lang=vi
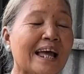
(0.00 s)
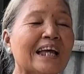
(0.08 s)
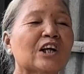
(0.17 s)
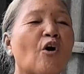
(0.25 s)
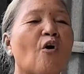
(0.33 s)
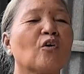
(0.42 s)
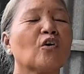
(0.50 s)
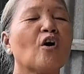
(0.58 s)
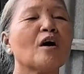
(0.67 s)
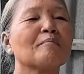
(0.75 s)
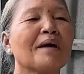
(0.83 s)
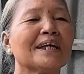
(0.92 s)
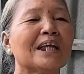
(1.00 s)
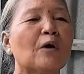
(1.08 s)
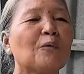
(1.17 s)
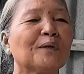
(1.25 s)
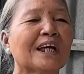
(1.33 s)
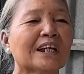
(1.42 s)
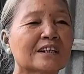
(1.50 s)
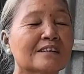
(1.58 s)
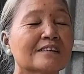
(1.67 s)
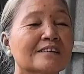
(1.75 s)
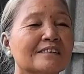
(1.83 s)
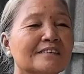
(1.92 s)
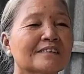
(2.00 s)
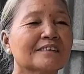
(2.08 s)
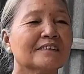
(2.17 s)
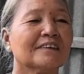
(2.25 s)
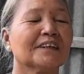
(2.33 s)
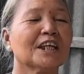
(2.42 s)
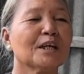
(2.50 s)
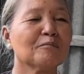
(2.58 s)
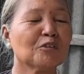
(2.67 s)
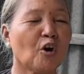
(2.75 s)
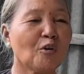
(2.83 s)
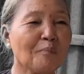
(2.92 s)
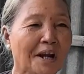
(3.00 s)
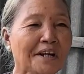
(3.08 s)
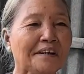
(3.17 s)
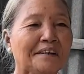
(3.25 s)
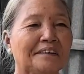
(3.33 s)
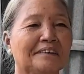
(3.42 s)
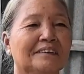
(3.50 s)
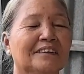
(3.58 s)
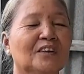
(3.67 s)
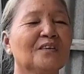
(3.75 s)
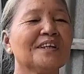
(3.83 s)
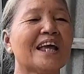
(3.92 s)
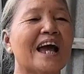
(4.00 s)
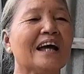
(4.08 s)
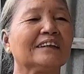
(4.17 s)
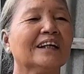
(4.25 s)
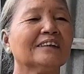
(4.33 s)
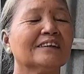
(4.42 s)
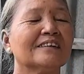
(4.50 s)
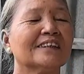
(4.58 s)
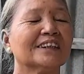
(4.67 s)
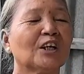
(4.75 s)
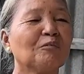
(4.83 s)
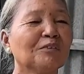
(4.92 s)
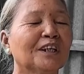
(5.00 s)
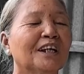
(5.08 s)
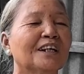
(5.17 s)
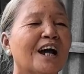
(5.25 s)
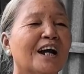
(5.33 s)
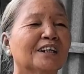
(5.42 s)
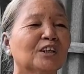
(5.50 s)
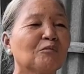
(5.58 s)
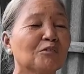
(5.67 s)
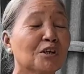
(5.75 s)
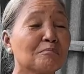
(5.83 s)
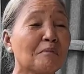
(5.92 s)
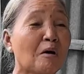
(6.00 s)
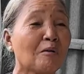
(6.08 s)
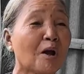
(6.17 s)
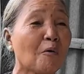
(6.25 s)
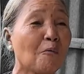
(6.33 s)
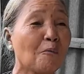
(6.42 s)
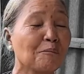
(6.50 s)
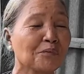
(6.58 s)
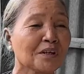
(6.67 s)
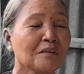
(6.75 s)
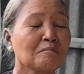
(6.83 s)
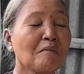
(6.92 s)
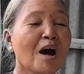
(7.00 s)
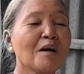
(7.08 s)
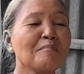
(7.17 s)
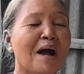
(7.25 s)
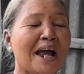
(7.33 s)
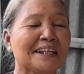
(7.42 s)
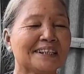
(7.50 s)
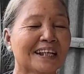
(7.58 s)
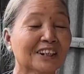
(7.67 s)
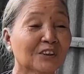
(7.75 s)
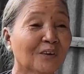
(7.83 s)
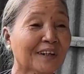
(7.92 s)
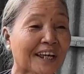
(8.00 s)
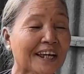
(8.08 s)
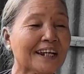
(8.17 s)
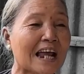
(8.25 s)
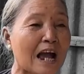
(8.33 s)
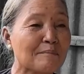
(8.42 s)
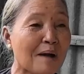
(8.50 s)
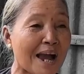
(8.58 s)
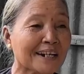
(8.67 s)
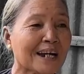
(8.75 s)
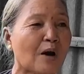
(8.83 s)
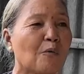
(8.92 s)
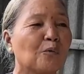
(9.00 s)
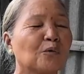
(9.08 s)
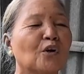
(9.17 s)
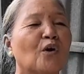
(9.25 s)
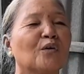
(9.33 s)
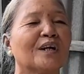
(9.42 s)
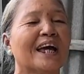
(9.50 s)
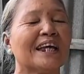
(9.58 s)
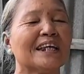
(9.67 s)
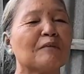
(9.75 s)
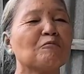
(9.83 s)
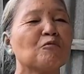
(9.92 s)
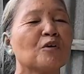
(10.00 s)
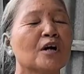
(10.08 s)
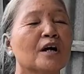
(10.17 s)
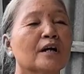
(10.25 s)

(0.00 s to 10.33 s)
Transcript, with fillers: nay còn đó mai đâu chắc được. Rồi thêm nỗi bệnh, nỗi già thất thược, sống trên đời sống được bao lâu. Mớ mài xanh có kẻ đã bạc đầu, rồi lại nắm